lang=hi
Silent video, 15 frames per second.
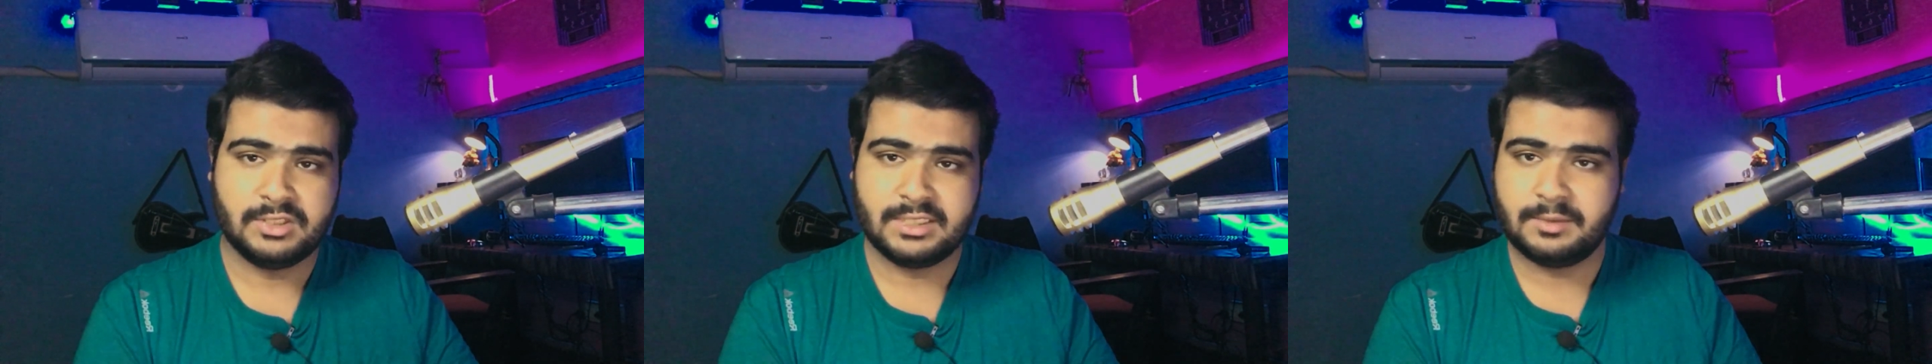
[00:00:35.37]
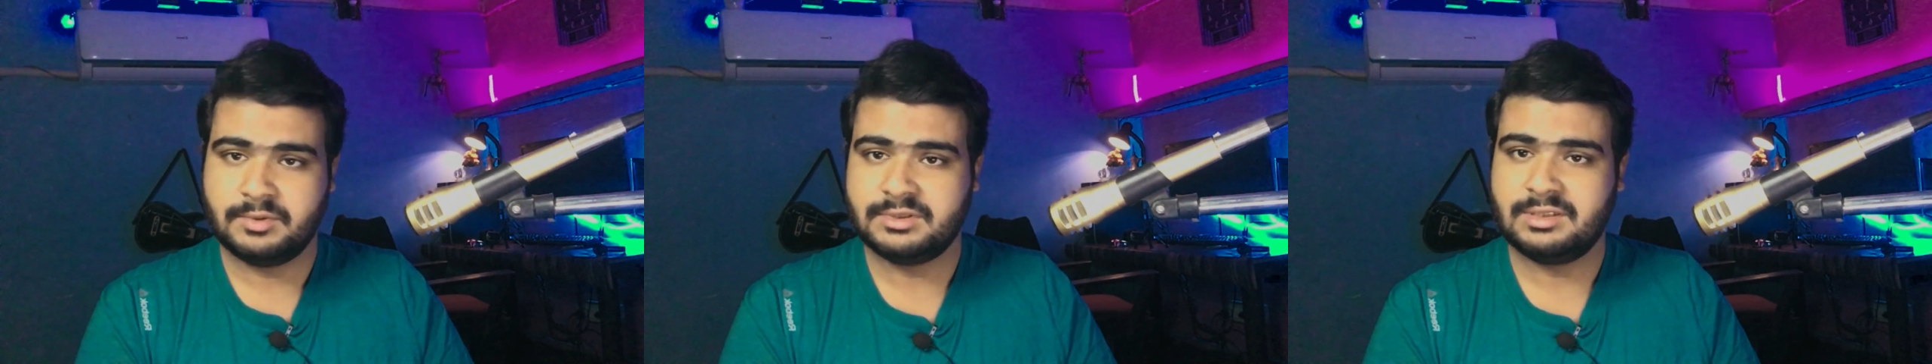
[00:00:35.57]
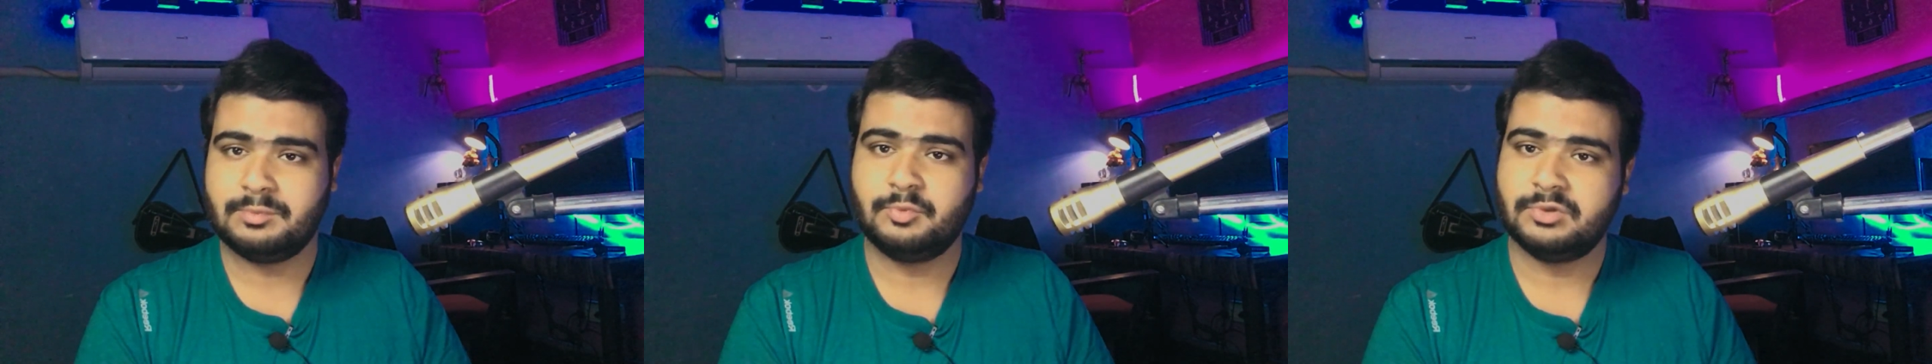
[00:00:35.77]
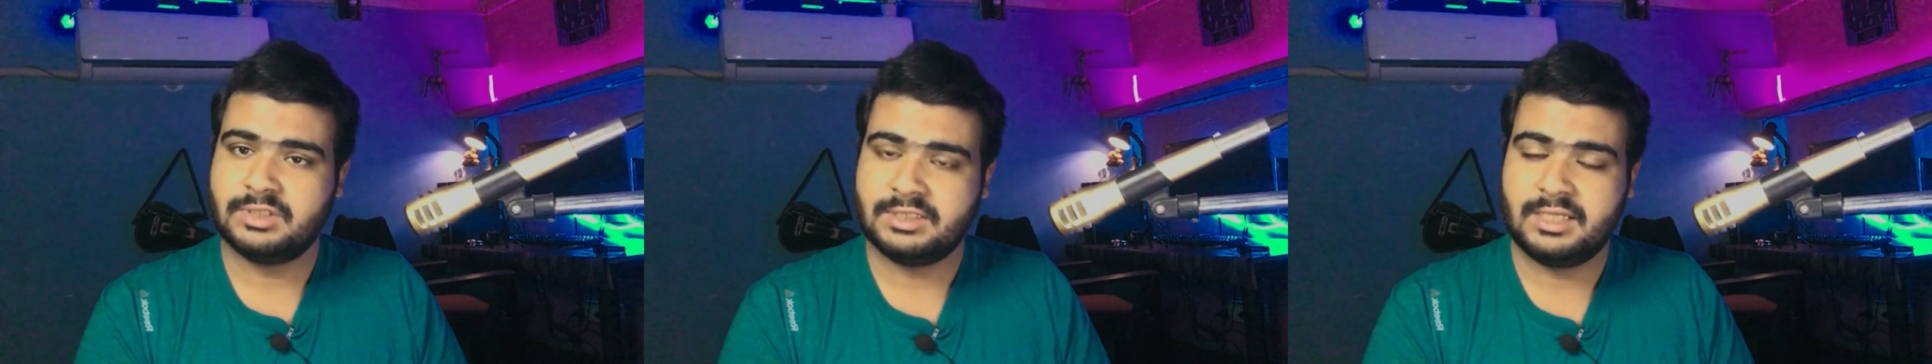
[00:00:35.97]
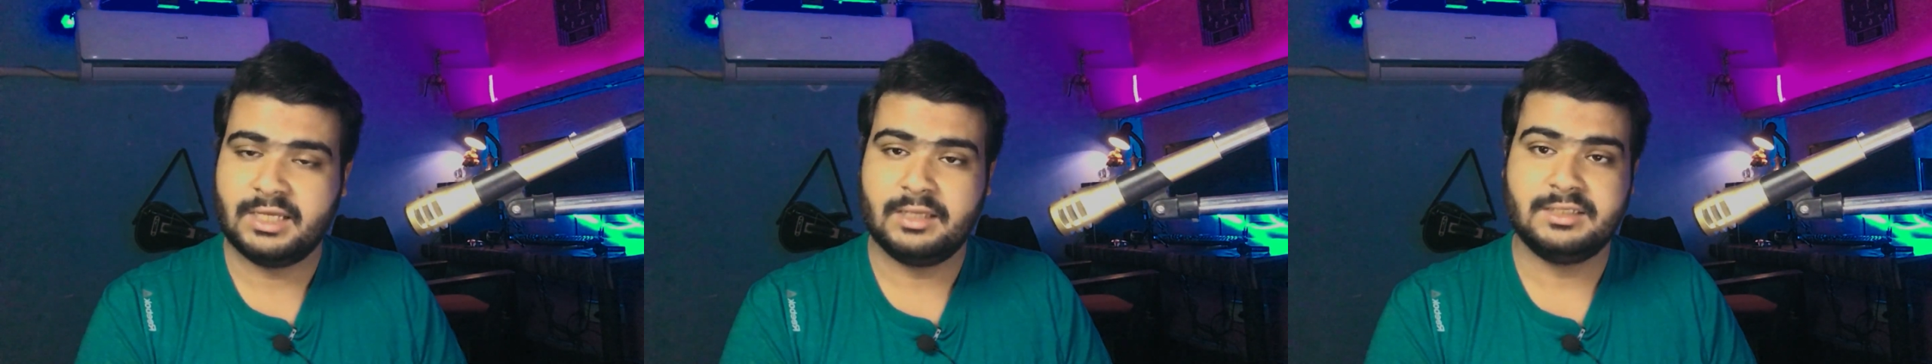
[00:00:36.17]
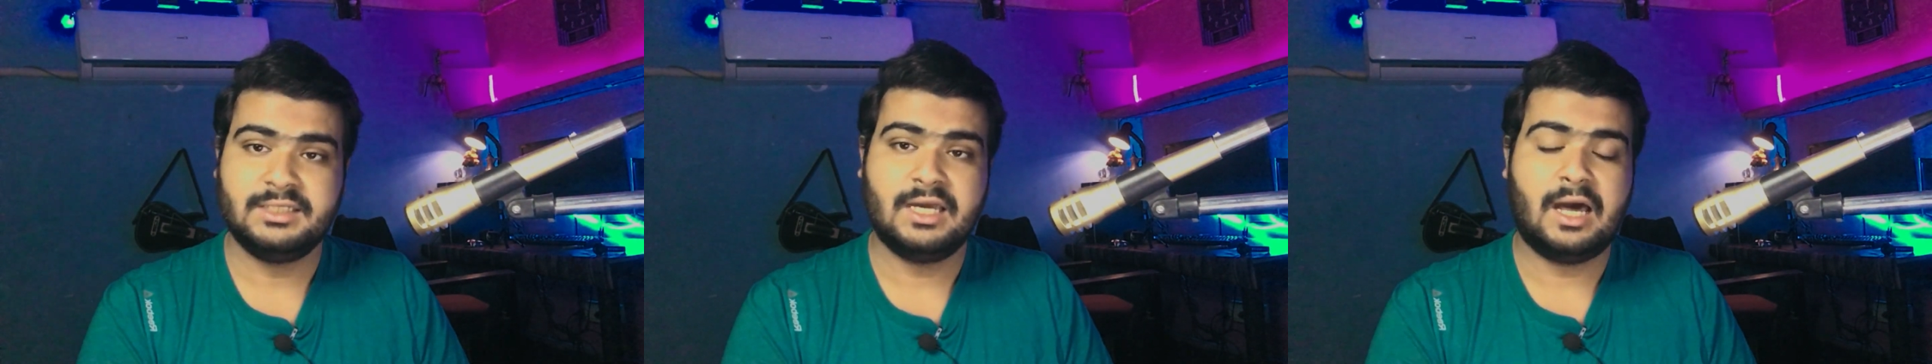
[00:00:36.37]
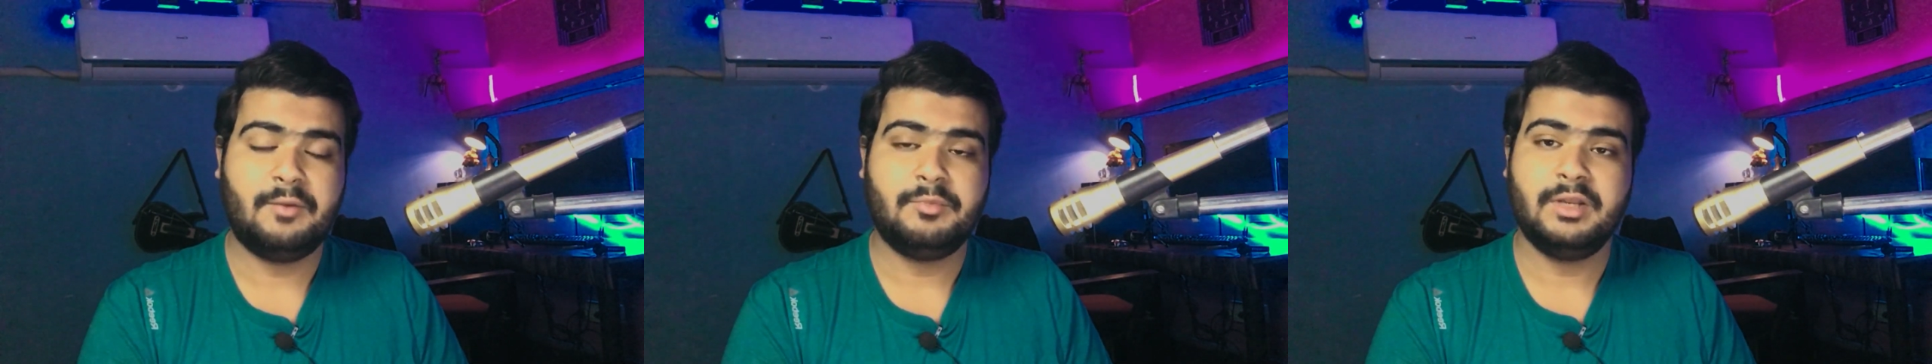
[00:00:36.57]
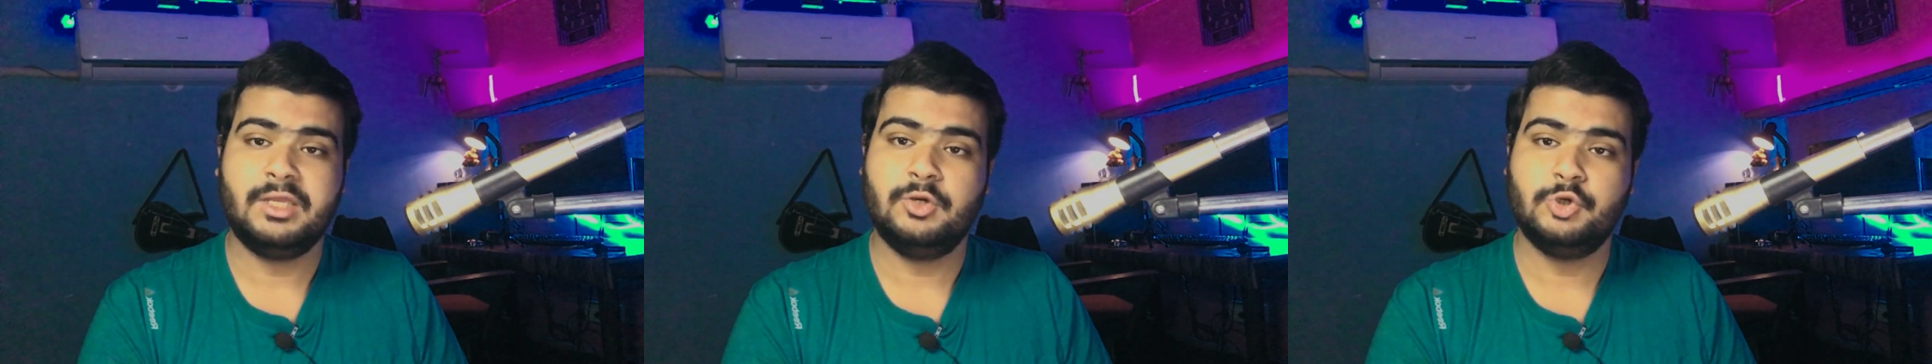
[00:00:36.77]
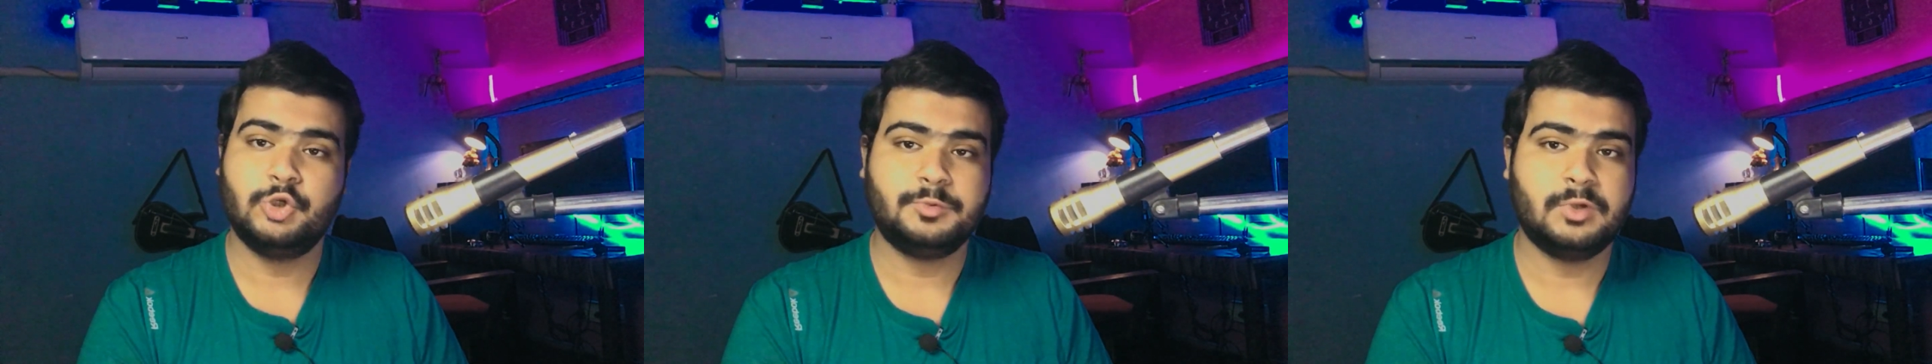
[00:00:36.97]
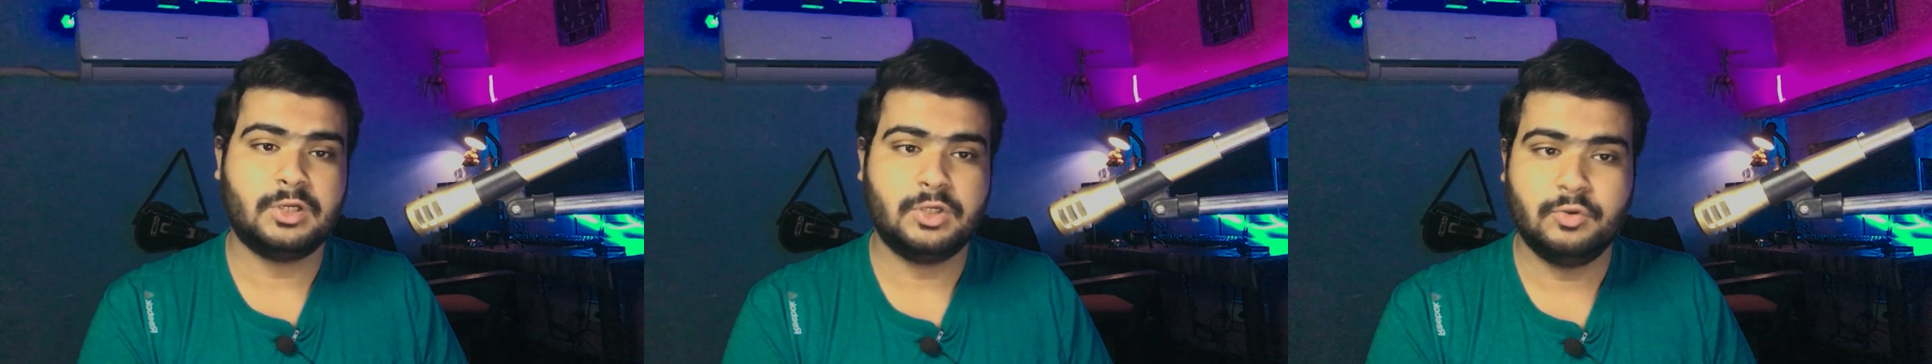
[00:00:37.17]
और जब उनसे पूछा जाए कि जी आपने
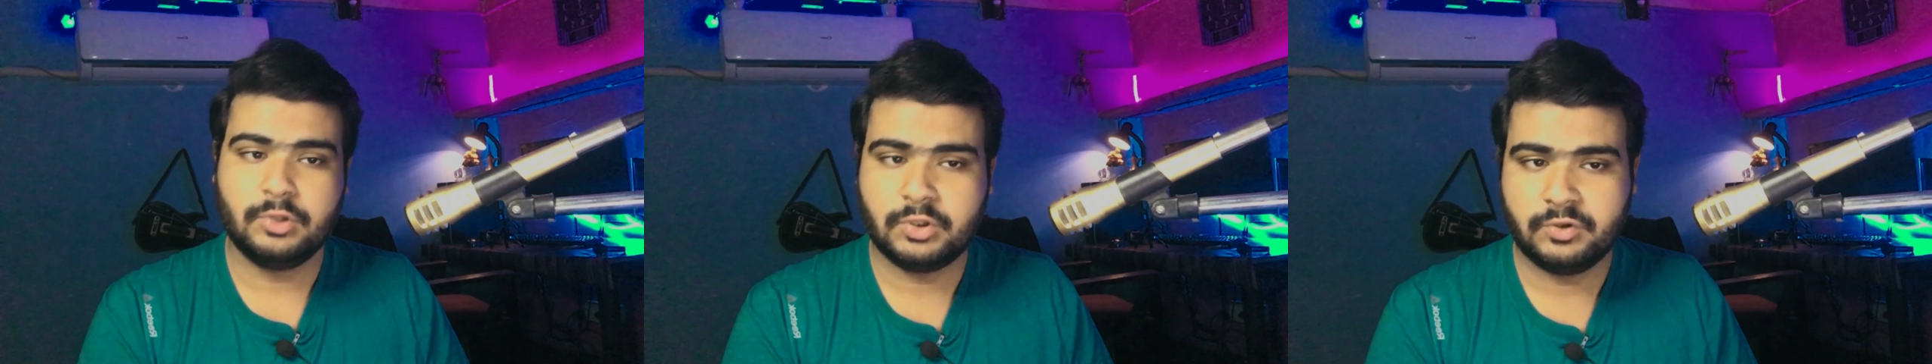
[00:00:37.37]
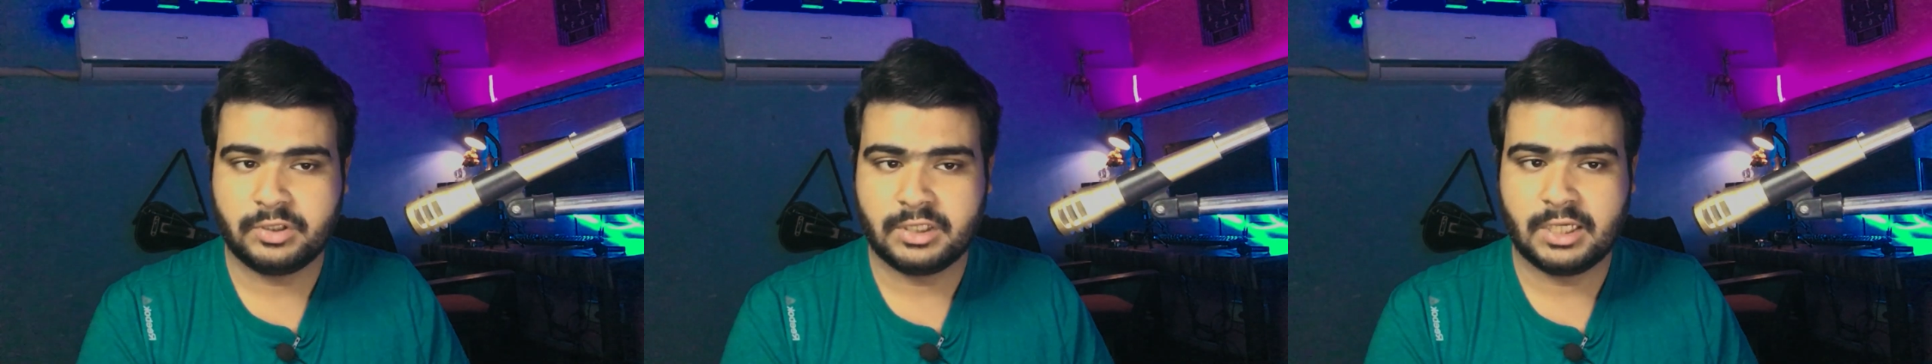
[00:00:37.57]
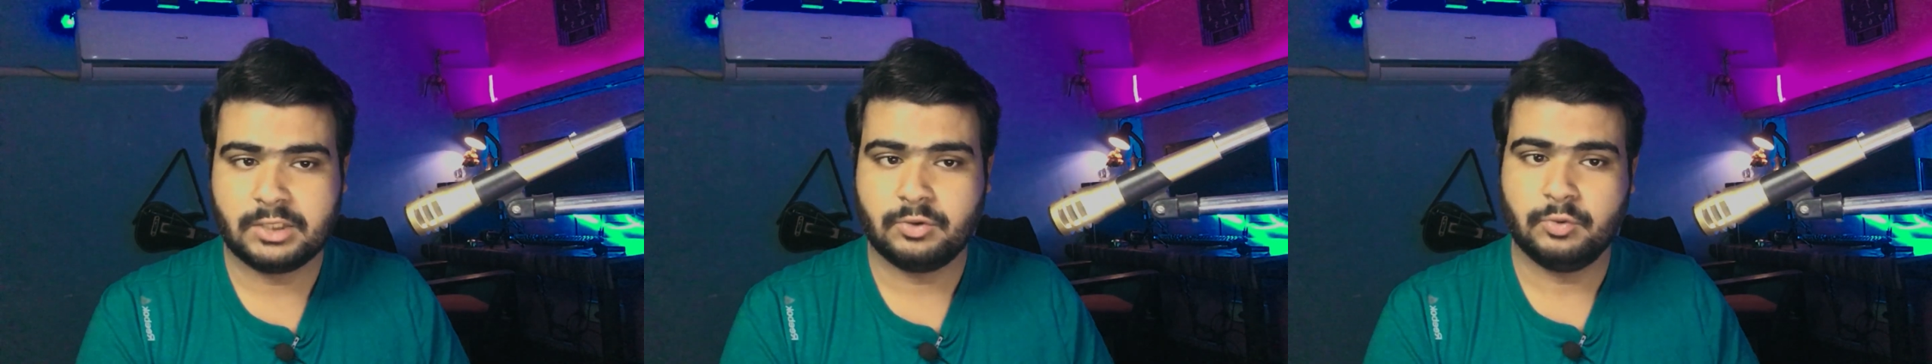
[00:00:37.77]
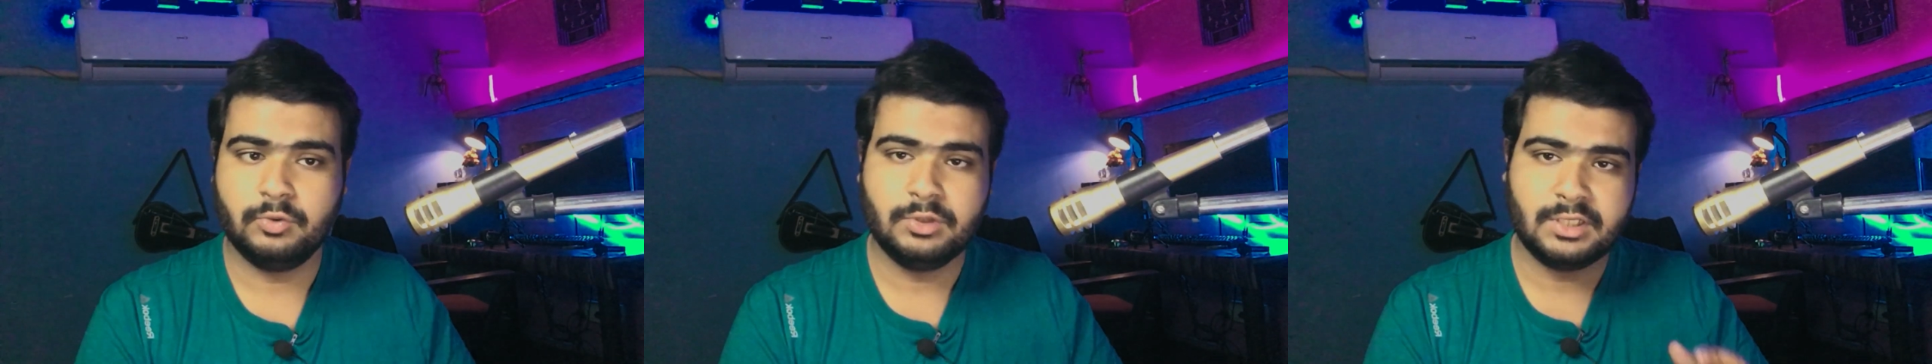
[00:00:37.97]
यूट्यूब को क्यों क्विट किया तो